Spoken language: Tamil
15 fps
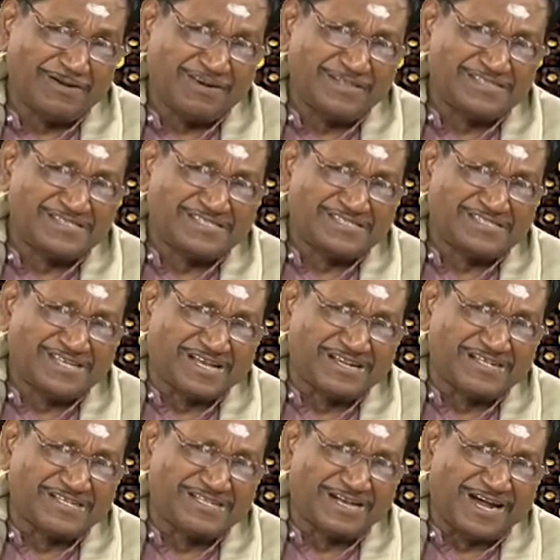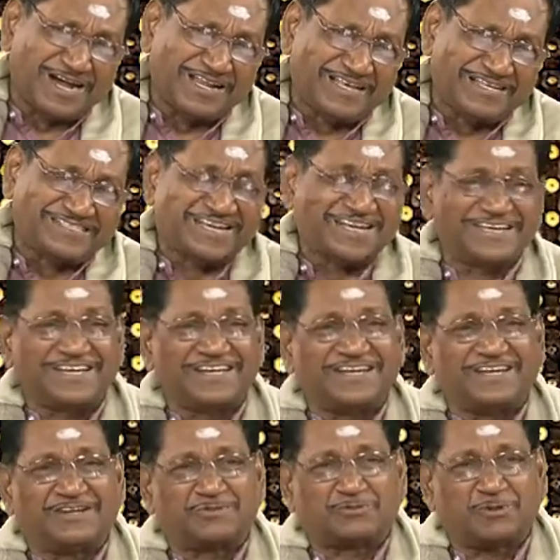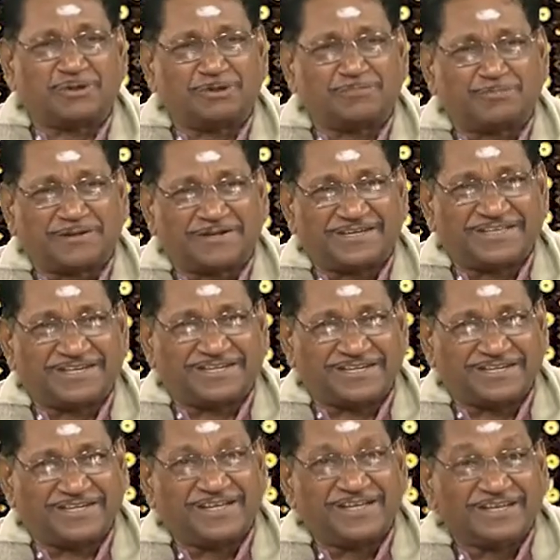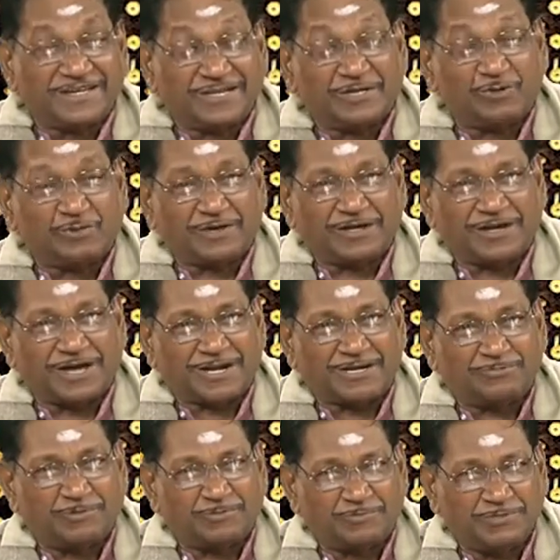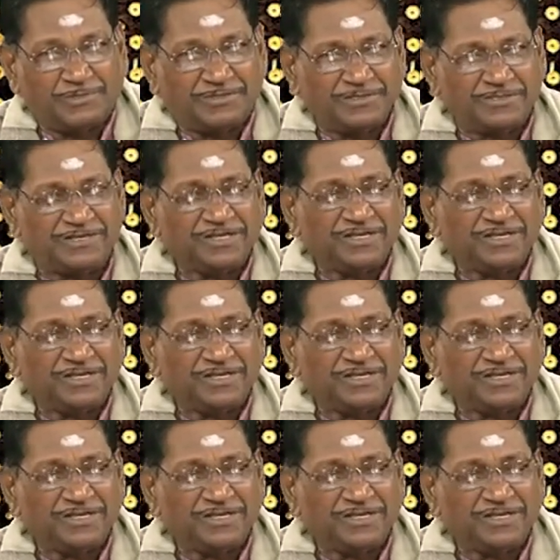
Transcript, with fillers: வருண சங்கு அலை செங்கை என்று சொல்லப்பட்டதற்கு இன்னொரு காரணம் உண்டு